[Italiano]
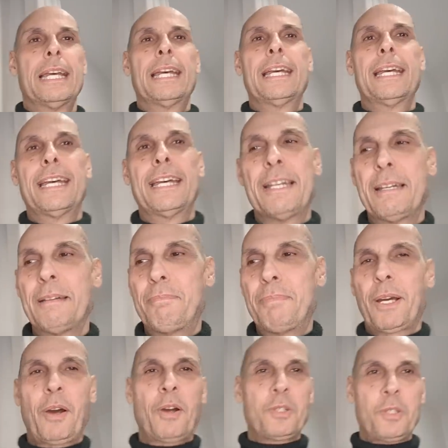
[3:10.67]
eh,
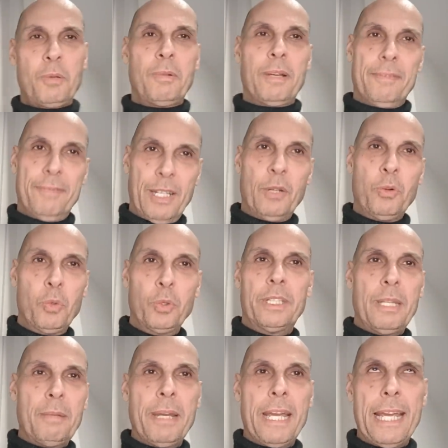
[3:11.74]
però insomma le
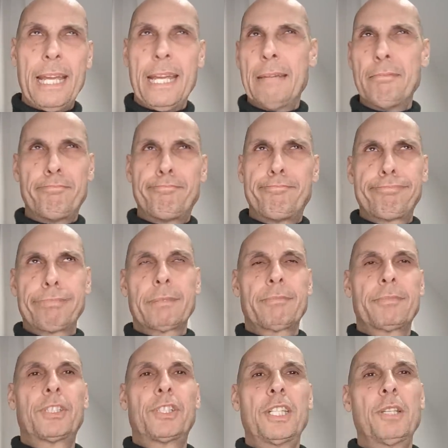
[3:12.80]
ultime
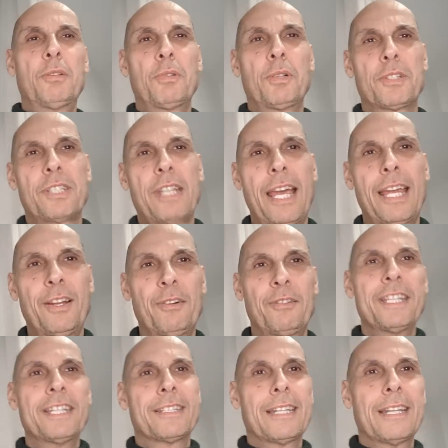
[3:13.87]
5 o 6 le ho
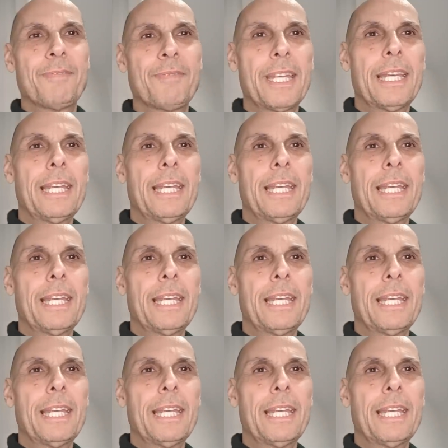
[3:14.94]
viste.